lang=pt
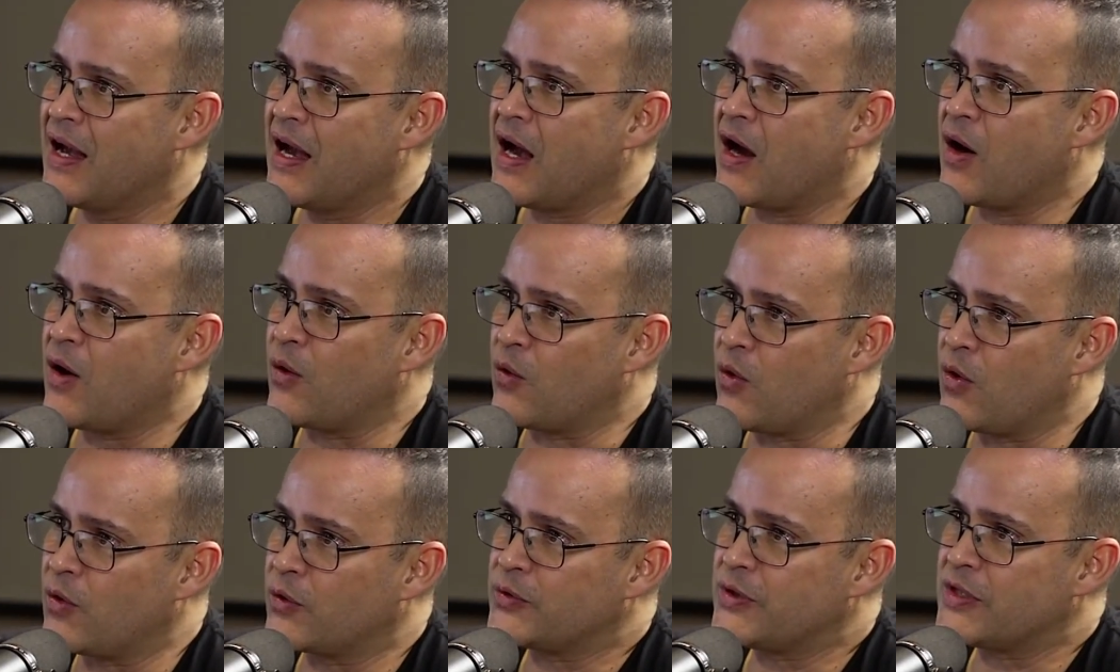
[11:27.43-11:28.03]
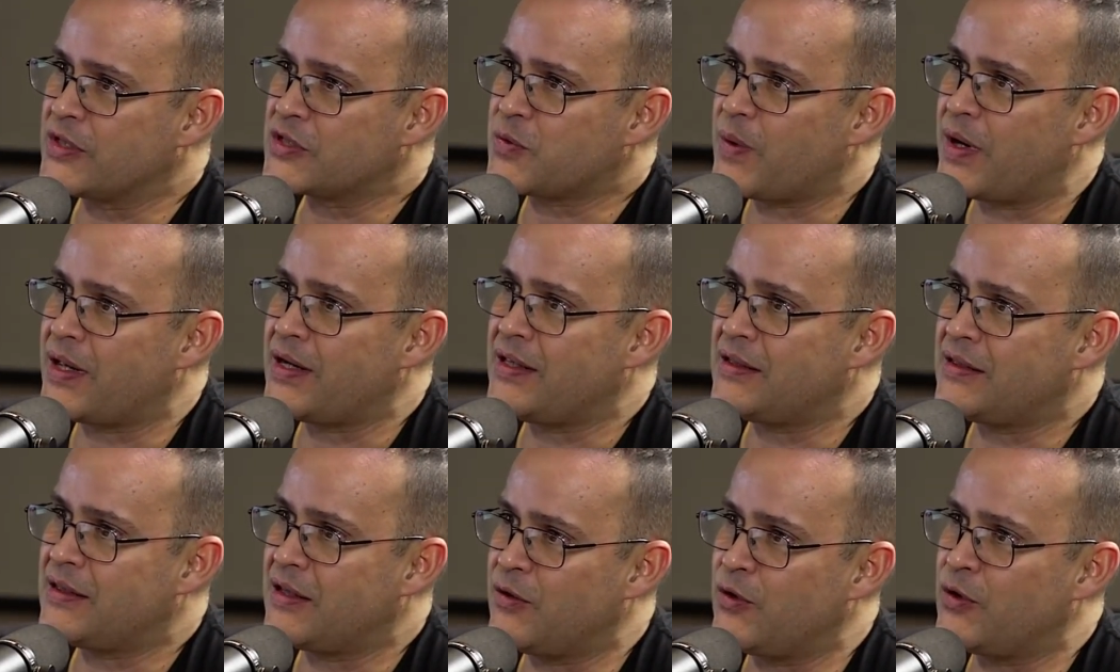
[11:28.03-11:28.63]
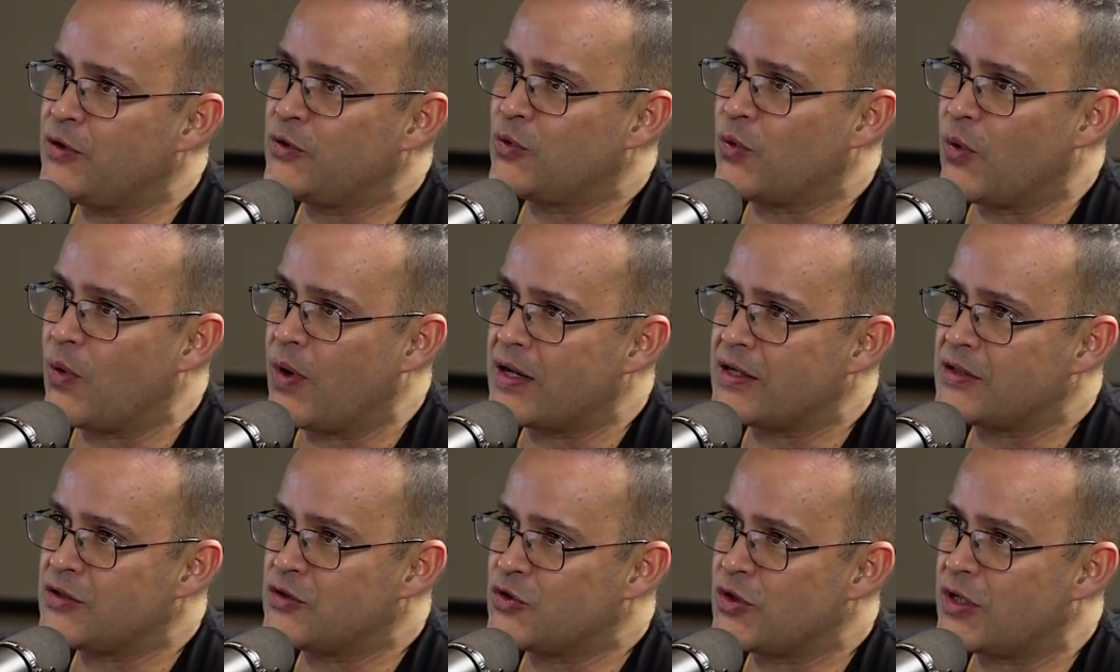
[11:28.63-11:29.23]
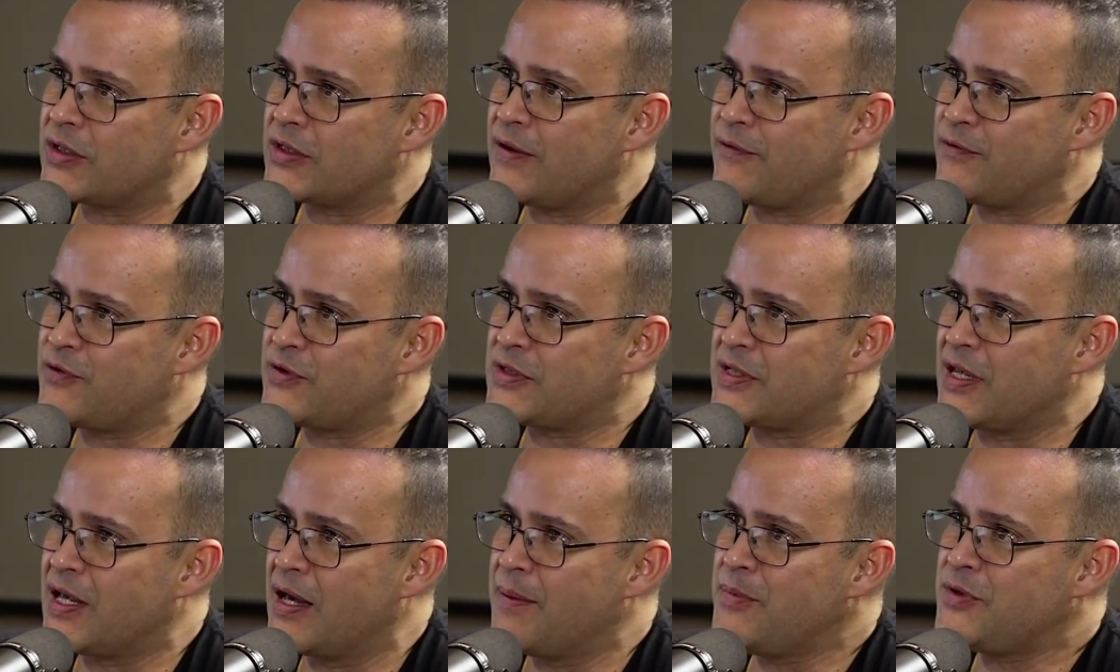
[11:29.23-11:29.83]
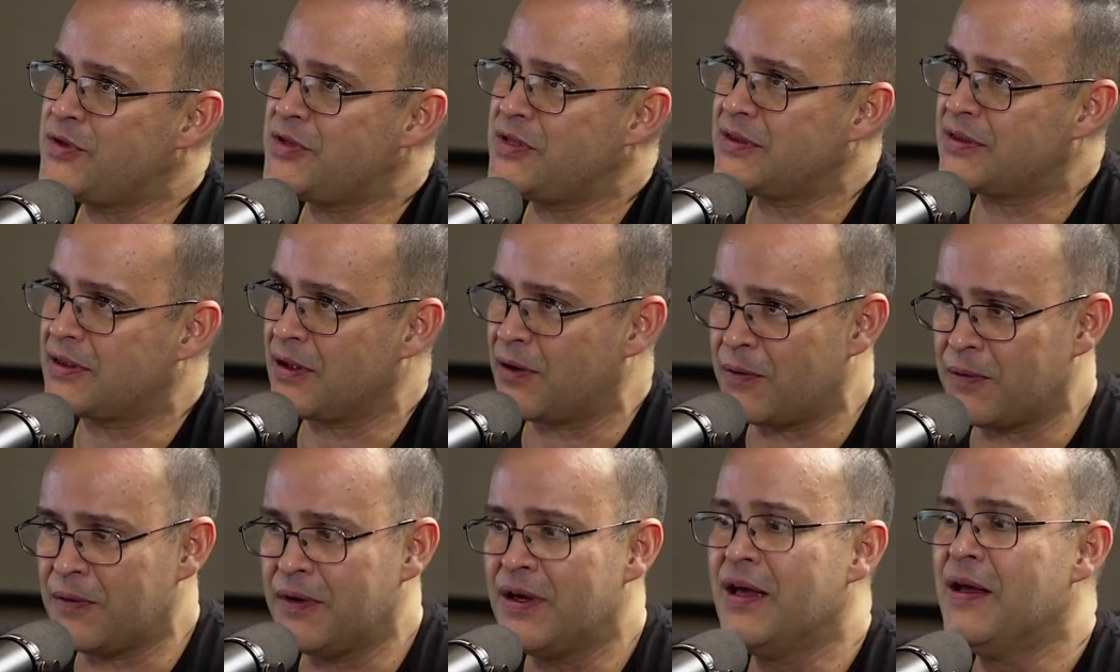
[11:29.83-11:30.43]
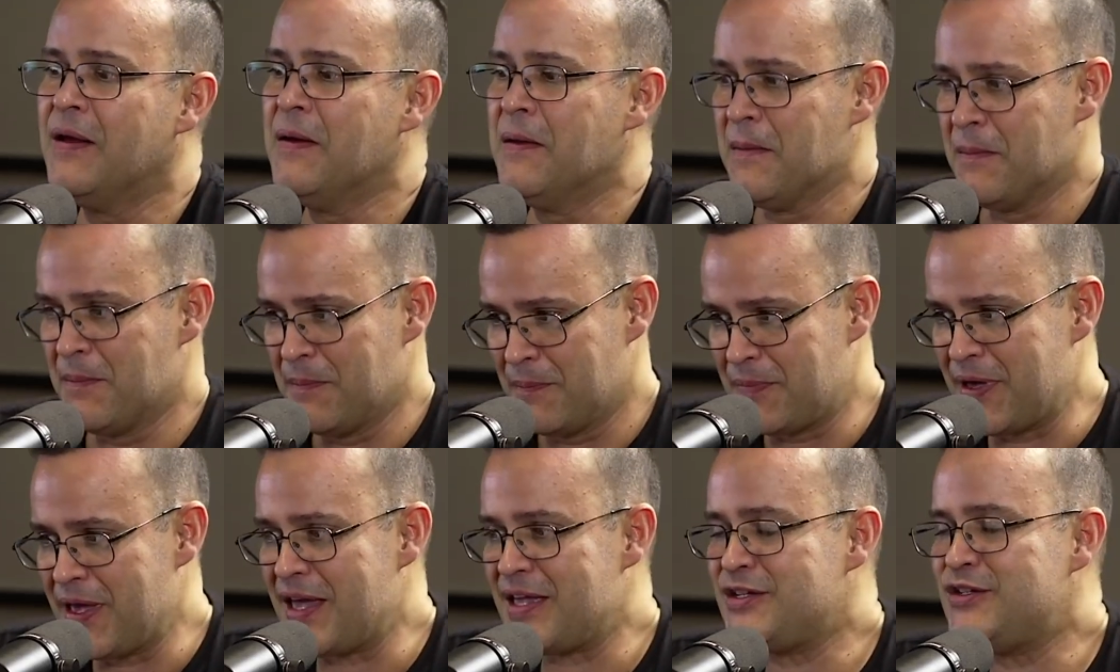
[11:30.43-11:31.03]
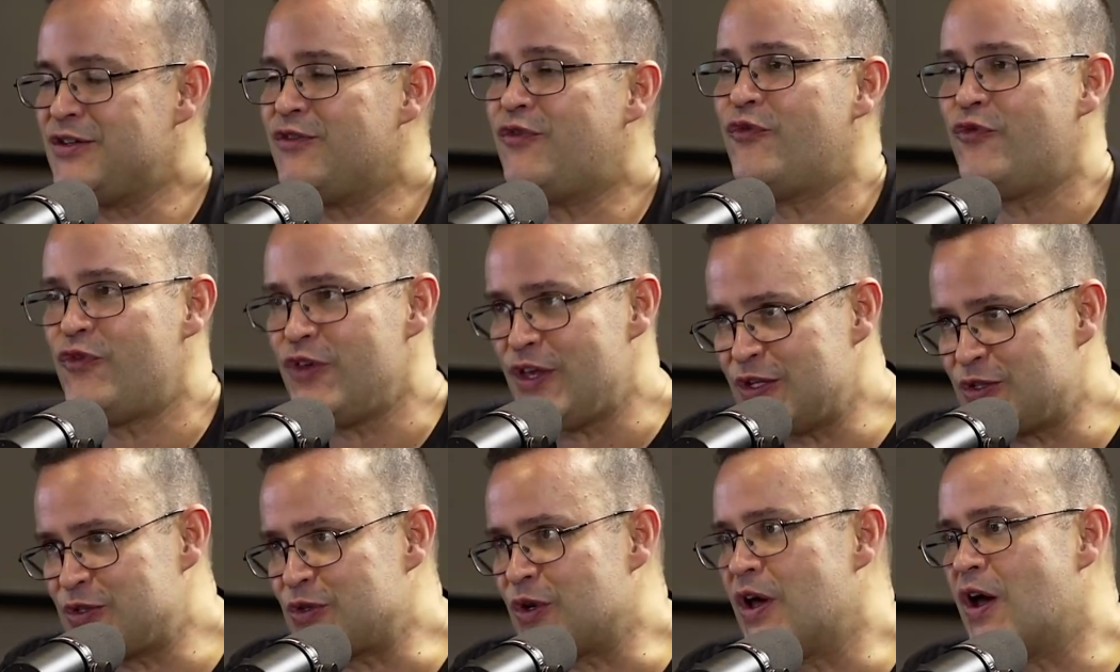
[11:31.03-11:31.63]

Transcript: ao longo das 48 horas do JF Boa. Summit. Então, é difícil é,